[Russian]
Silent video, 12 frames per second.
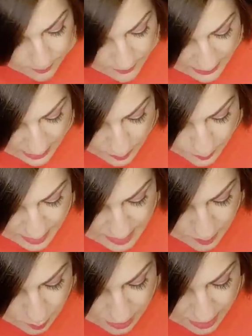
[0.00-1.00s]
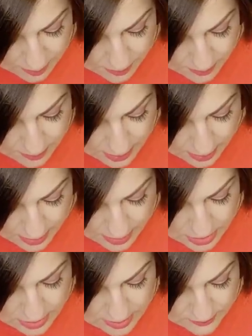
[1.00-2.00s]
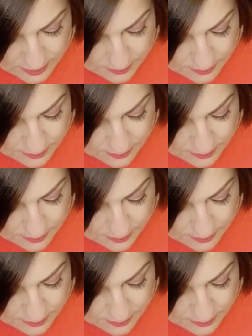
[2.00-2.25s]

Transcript: и посмотрим на качество.